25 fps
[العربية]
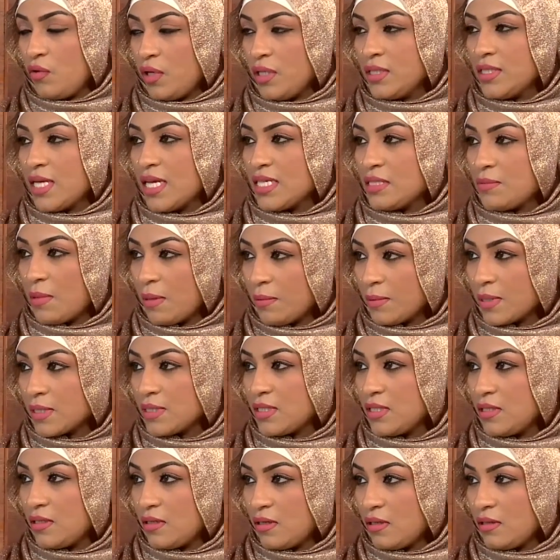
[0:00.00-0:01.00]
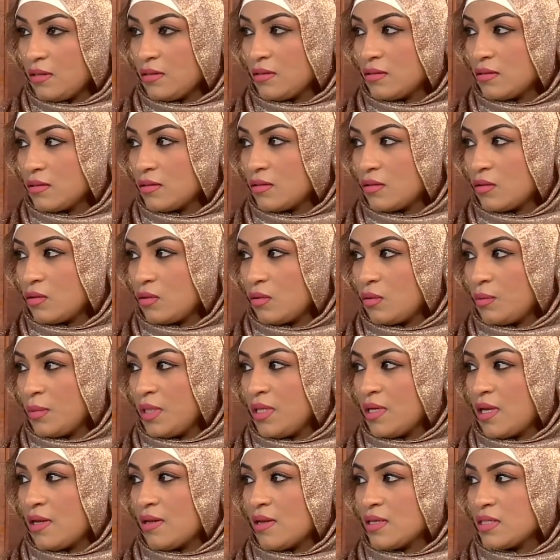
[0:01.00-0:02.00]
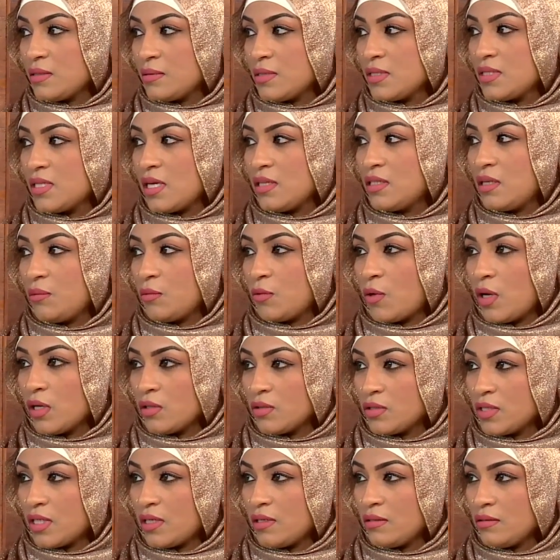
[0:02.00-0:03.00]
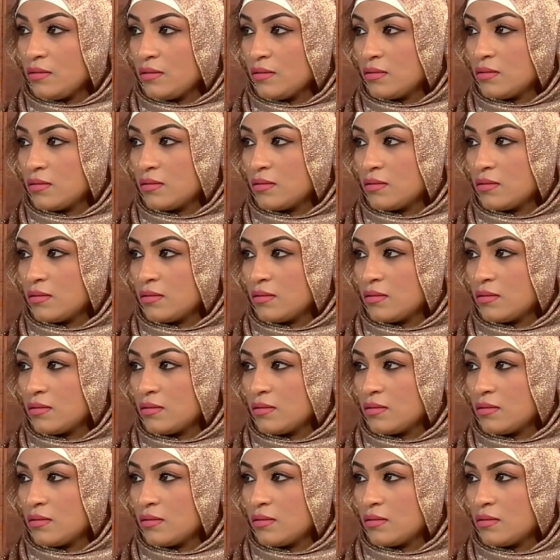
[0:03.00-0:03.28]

عندها أسباب كثيرة ومنها ناس بتستخدم راكوتان